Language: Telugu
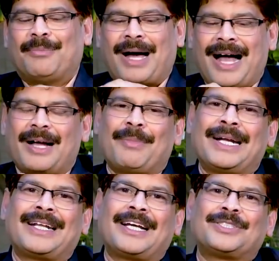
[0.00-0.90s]
బాగా
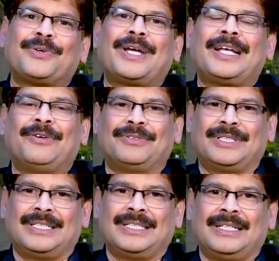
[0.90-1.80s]
మంటగా అసౌకర్యంగా
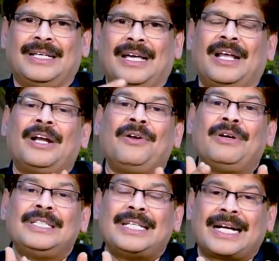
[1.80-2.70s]
ఉంటుంది
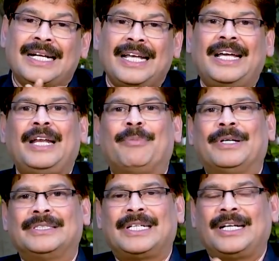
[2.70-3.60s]
రెండోది సెకండ్ డిగ్రీ
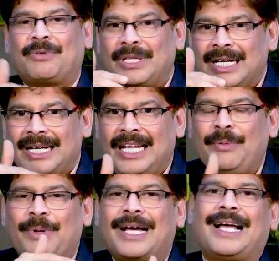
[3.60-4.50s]
బర్న్స్ అంటే కొద్దిగా
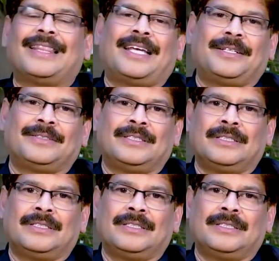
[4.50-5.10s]
డీప్గా కాలుతాయి